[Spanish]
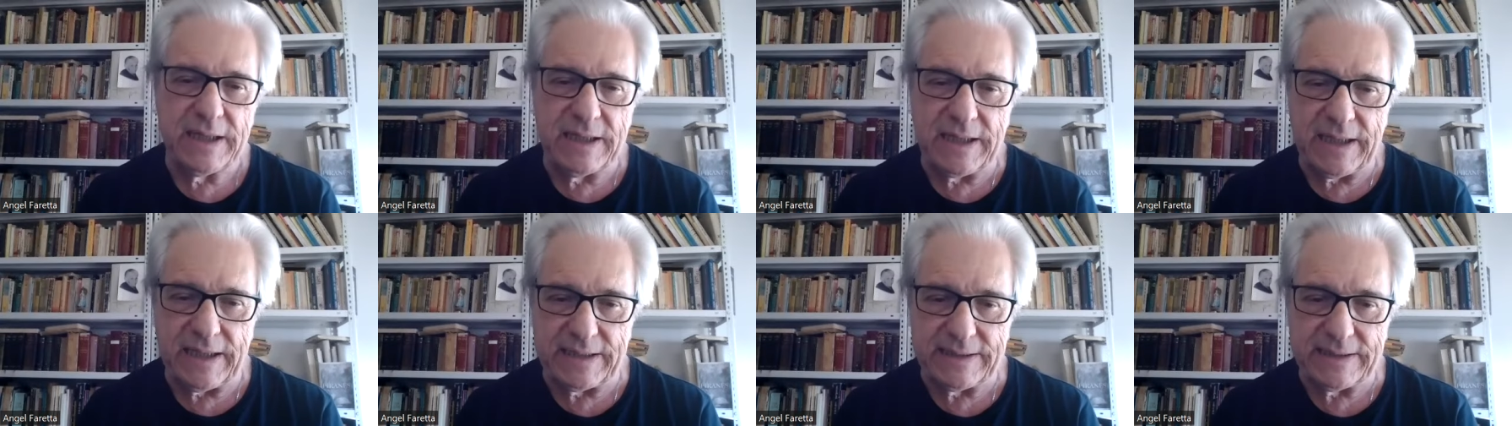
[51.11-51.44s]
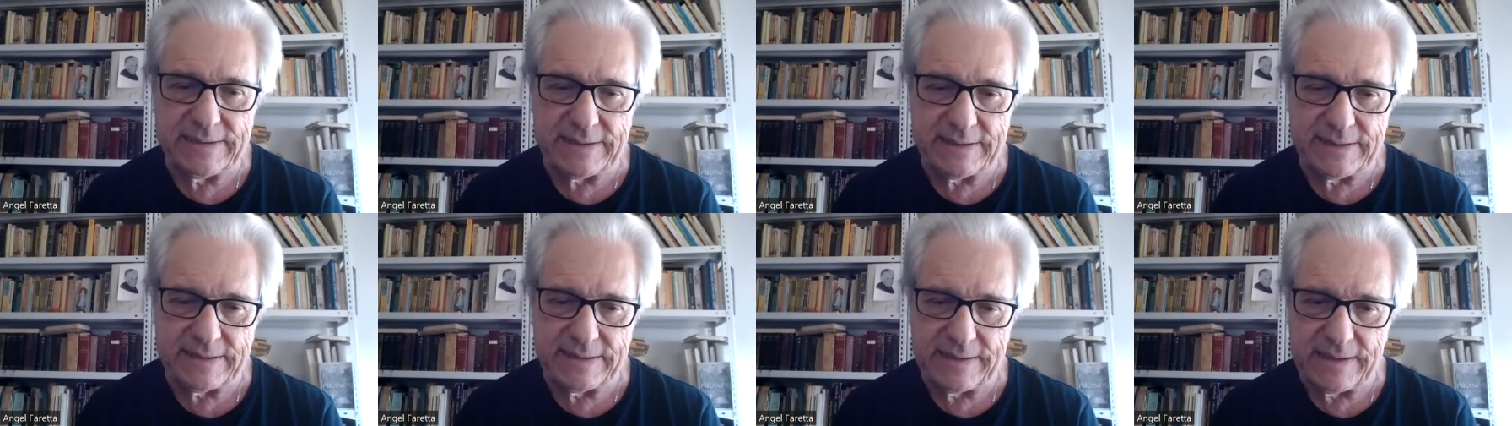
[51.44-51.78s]
que
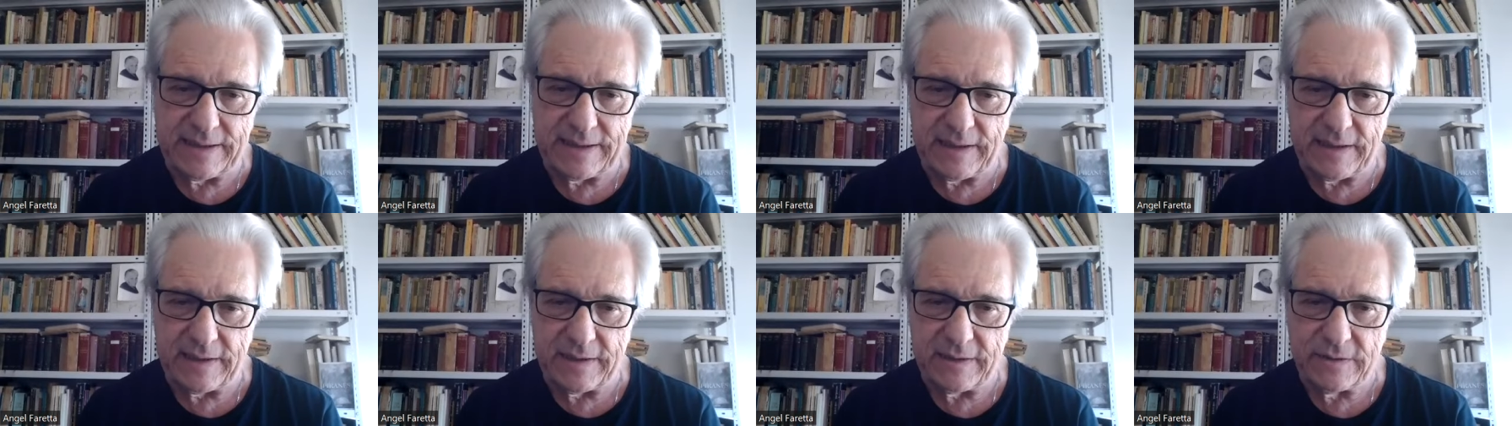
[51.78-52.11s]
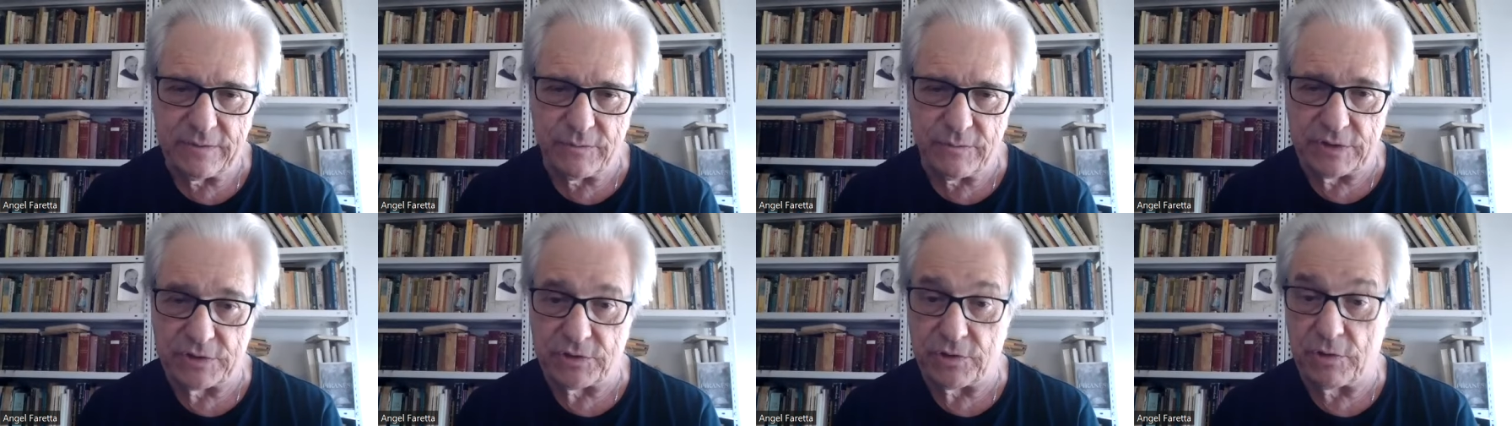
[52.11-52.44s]
es este,
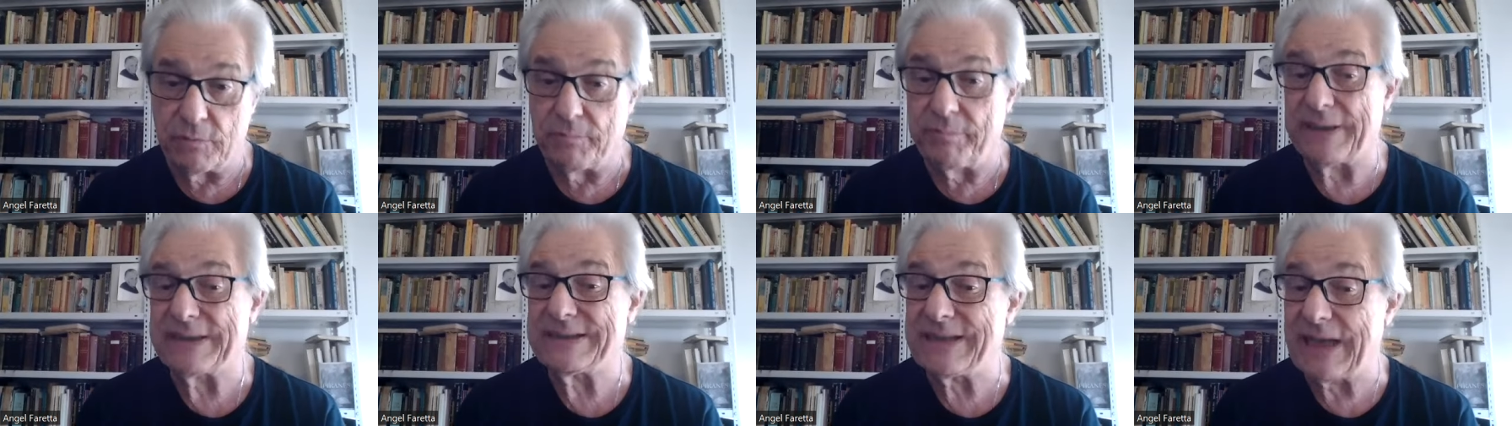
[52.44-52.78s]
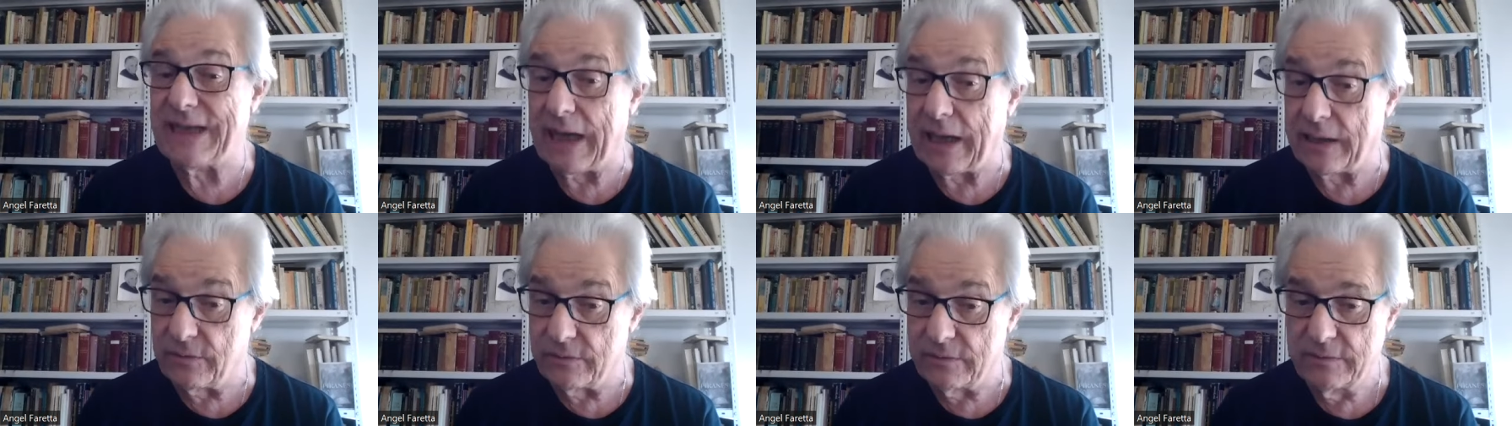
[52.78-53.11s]
nuestro
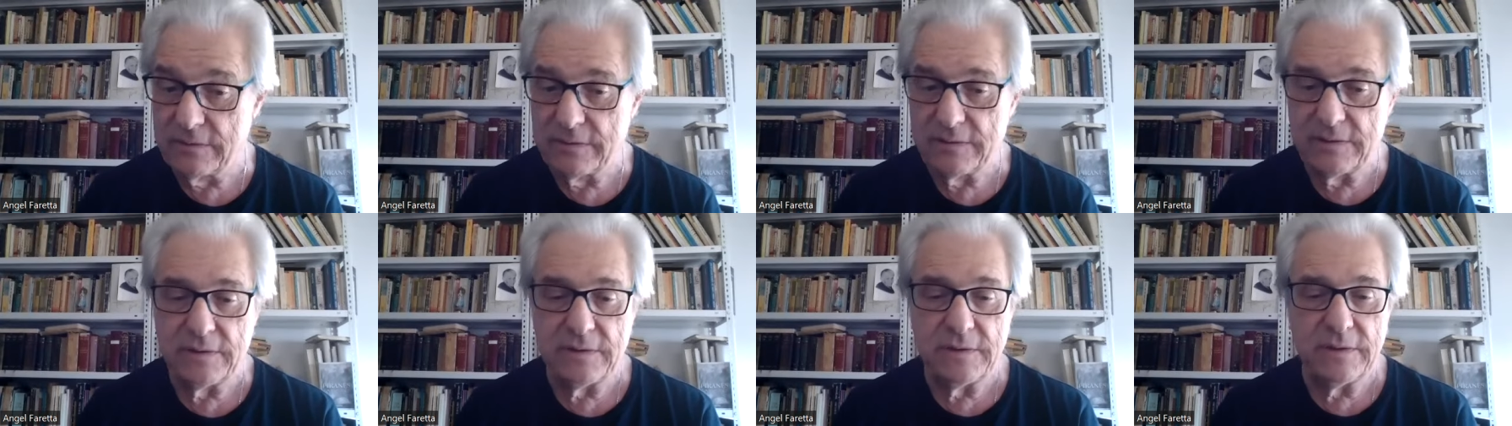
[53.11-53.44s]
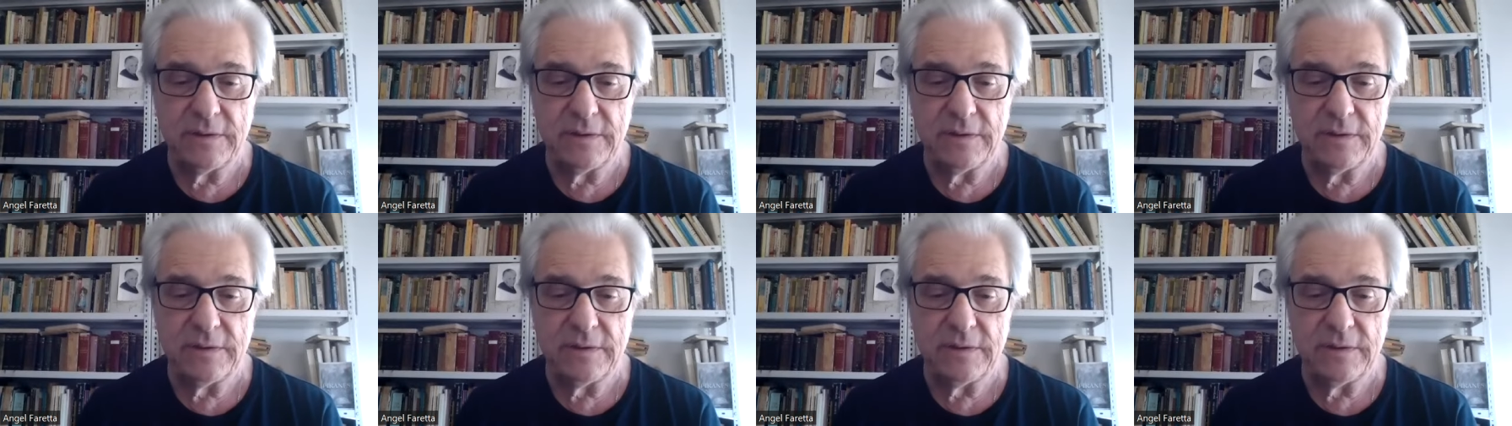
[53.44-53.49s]
pasado,